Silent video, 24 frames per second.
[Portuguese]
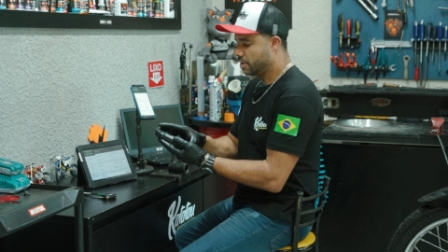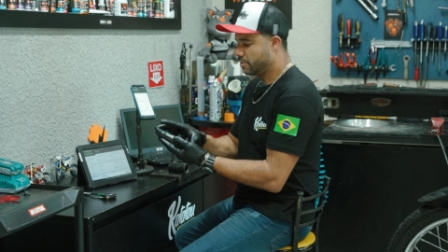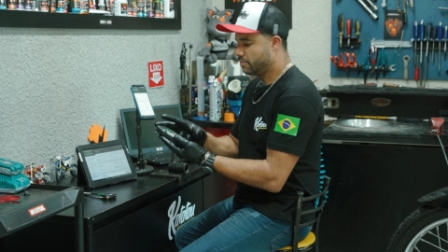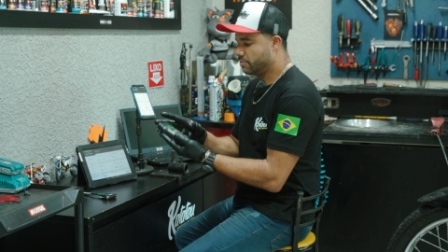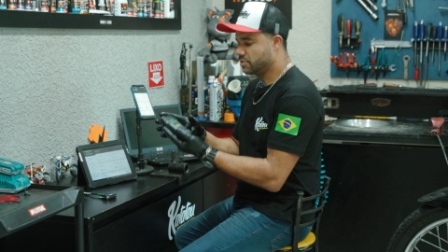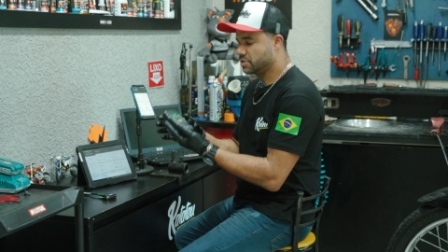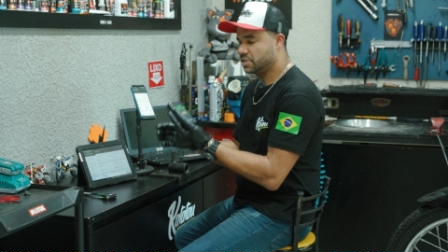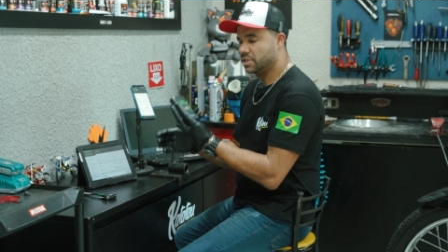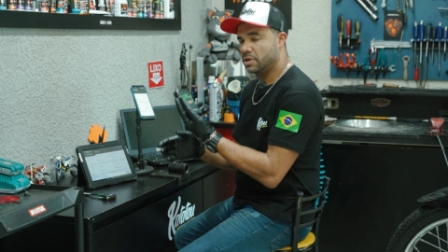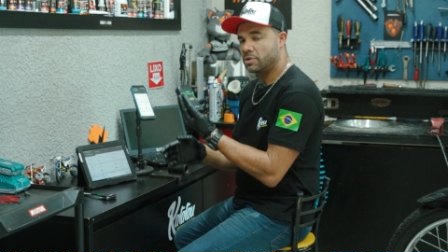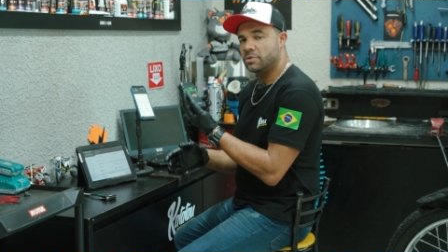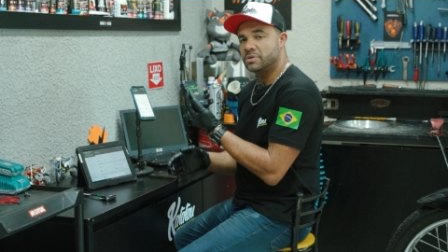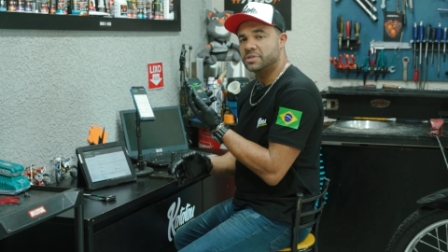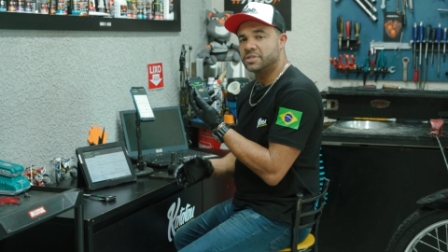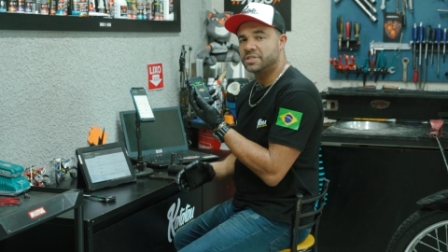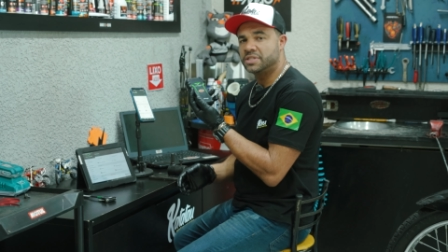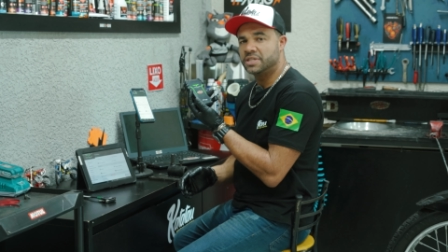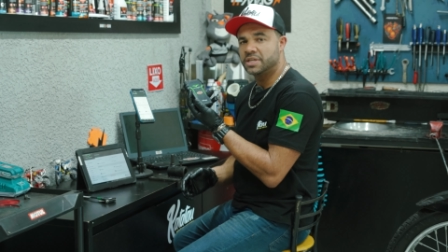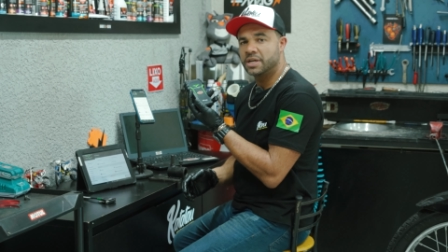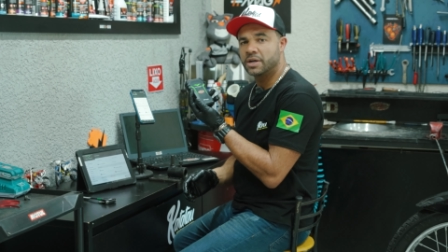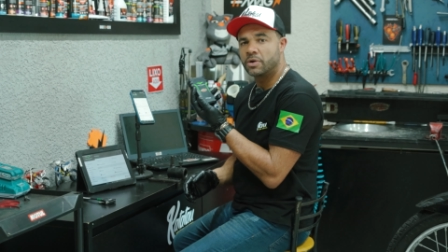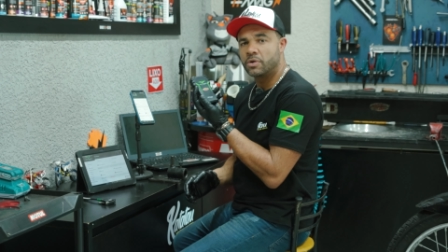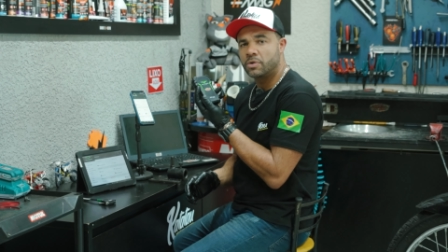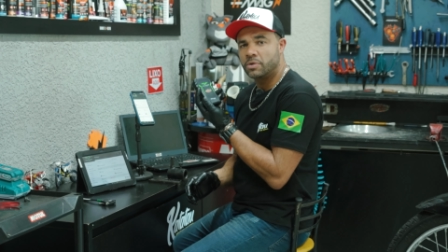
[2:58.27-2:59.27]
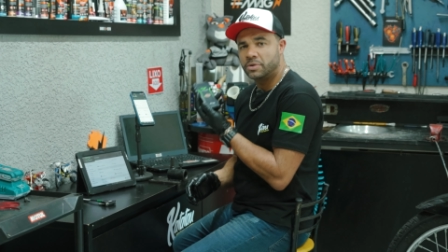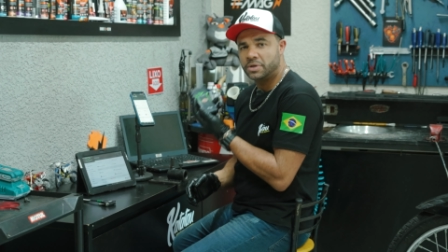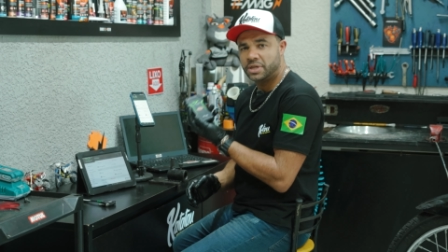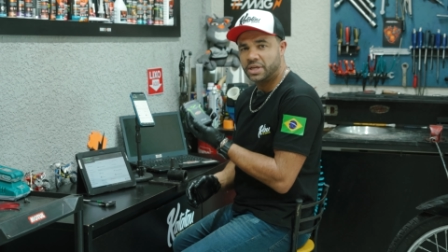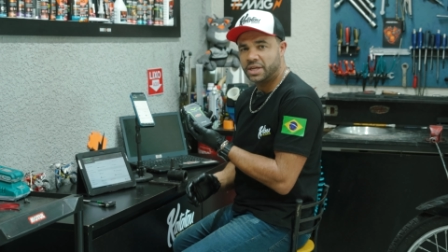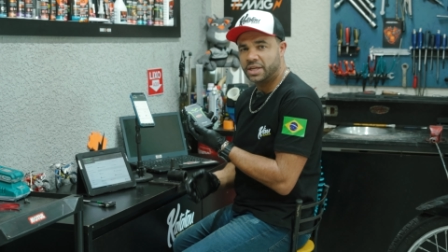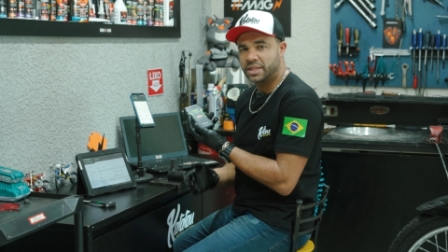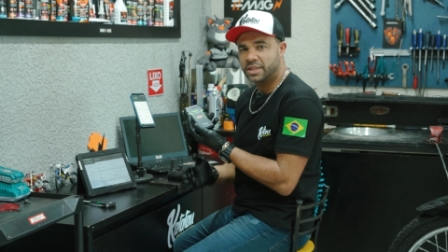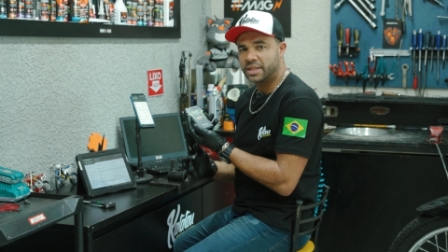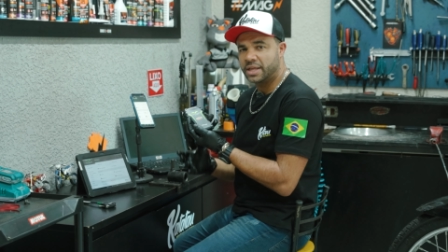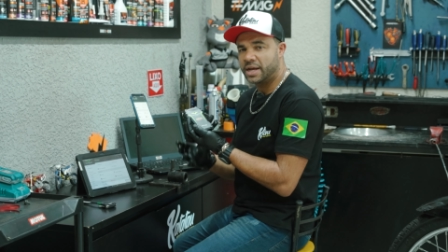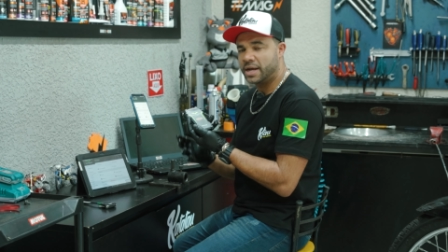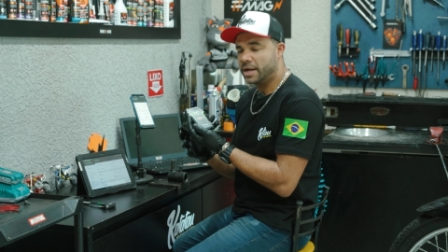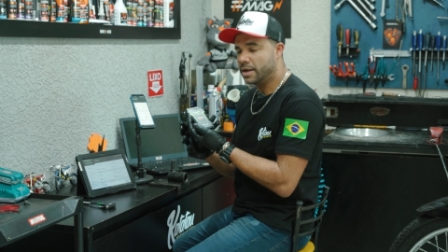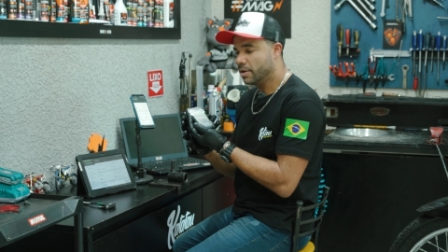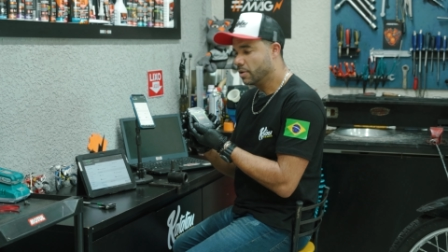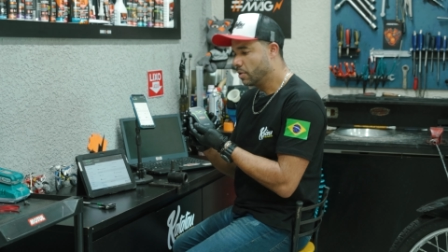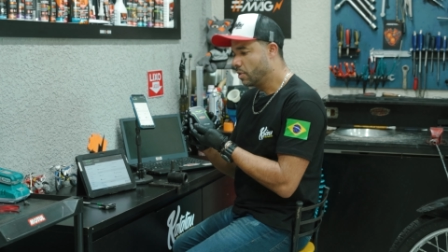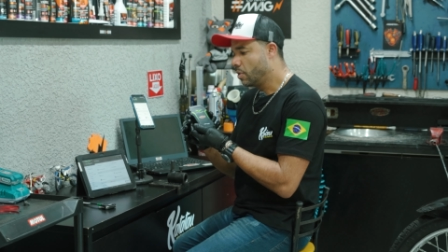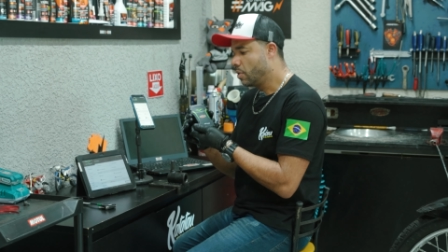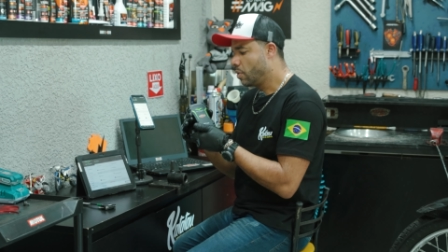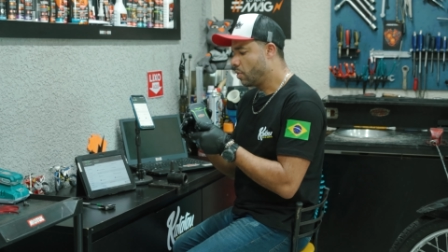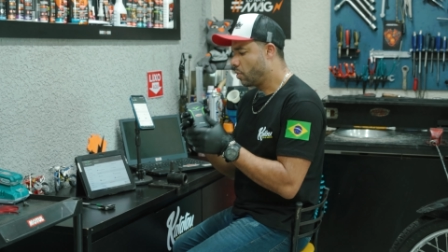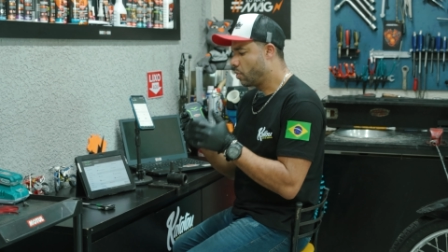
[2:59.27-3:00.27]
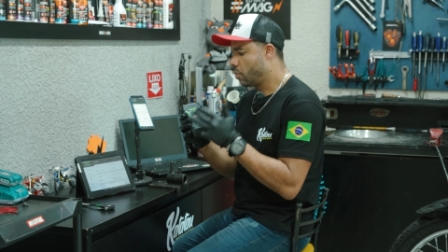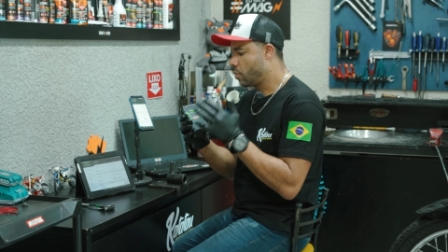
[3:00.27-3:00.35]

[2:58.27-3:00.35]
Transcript: você consiga conectar